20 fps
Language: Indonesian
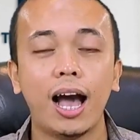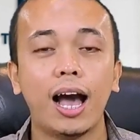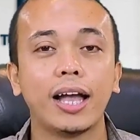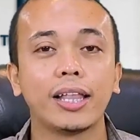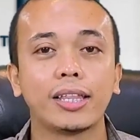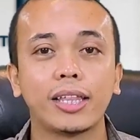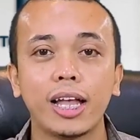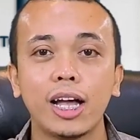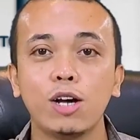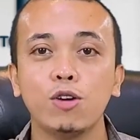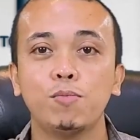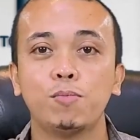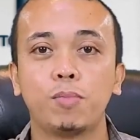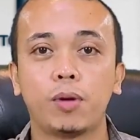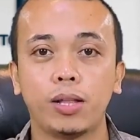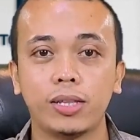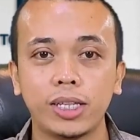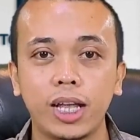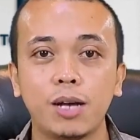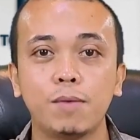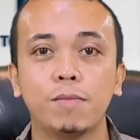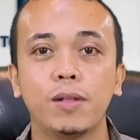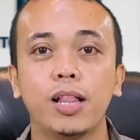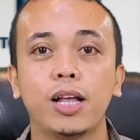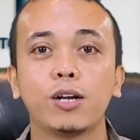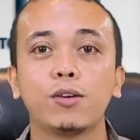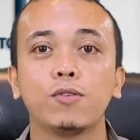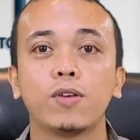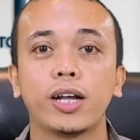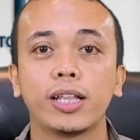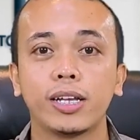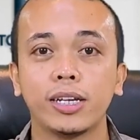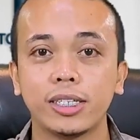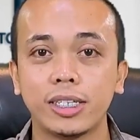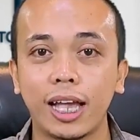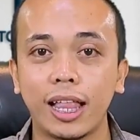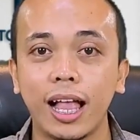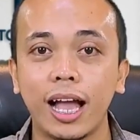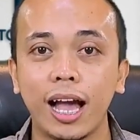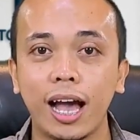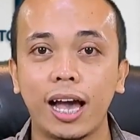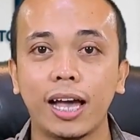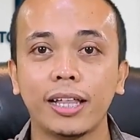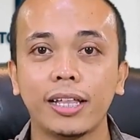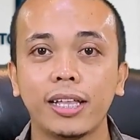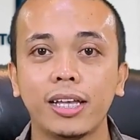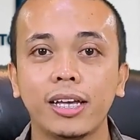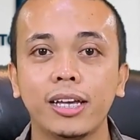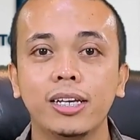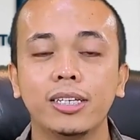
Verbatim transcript: atau pernah melakukan kesalahan,